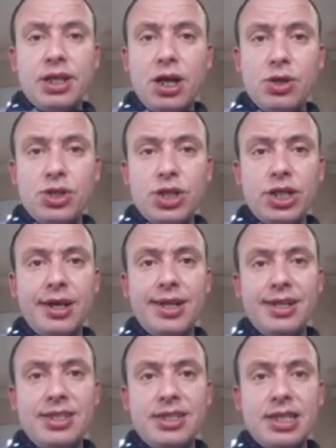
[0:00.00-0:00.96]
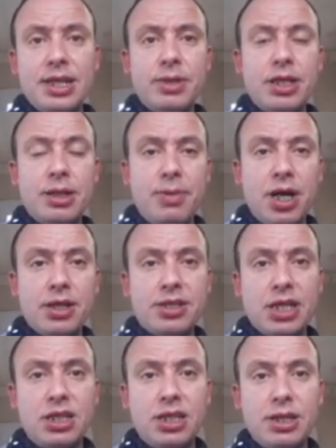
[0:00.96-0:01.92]
Daha önceki analizlerimde de
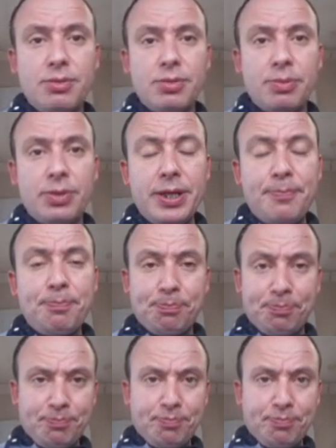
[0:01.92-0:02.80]
bahsettiğim gibi